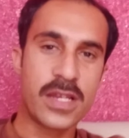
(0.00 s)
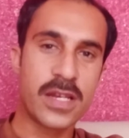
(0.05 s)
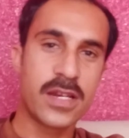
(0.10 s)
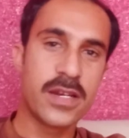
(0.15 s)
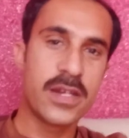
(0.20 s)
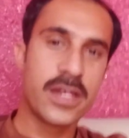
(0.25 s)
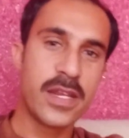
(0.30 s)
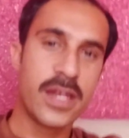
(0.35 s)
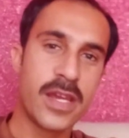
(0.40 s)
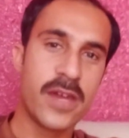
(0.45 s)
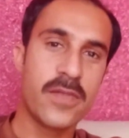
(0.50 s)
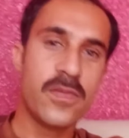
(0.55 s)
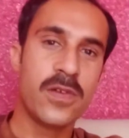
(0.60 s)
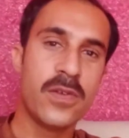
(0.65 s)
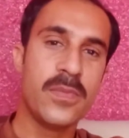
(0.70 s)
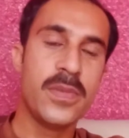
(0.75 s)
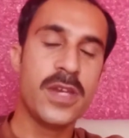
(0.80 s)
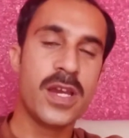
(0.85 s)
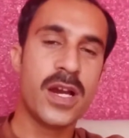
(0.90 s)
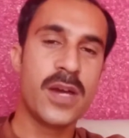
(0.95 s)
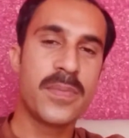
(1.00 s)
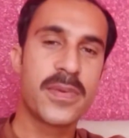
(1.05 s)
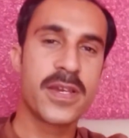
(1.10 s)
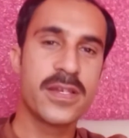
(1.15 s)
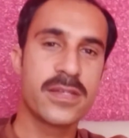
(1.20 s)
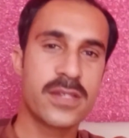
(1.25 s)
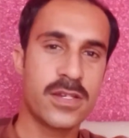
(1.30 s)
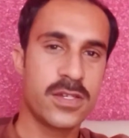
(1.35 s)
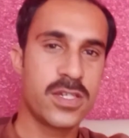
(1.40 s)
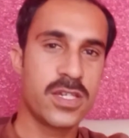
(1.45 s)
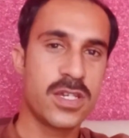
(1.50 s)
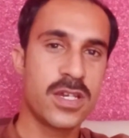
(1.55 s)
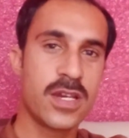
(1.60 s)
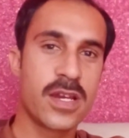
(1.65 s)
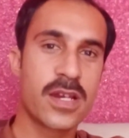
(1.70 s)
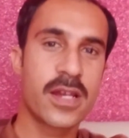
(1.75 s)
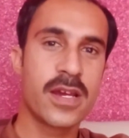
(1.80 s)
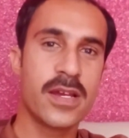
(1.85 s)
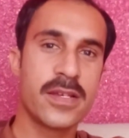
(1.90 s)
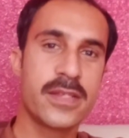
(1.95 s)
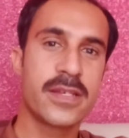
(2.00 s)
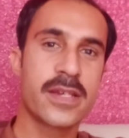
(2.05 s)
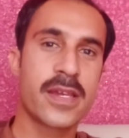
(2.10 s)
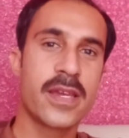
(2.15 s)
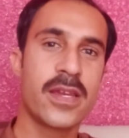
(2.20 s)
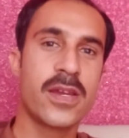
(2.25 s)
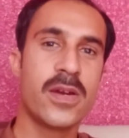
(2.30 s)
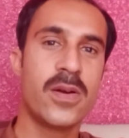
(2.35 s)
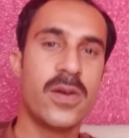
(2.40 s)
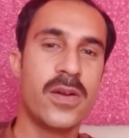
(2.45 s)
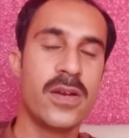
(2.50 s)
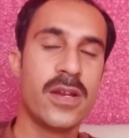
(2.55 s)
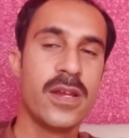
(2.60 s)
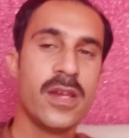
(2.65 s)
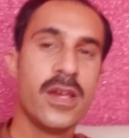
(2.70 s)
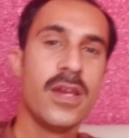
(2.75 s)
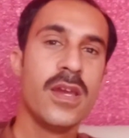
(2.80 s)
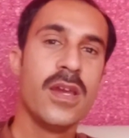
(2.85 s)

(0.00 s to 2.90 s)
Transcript: रही है वो भी आपके साथ शेयर कर सकें और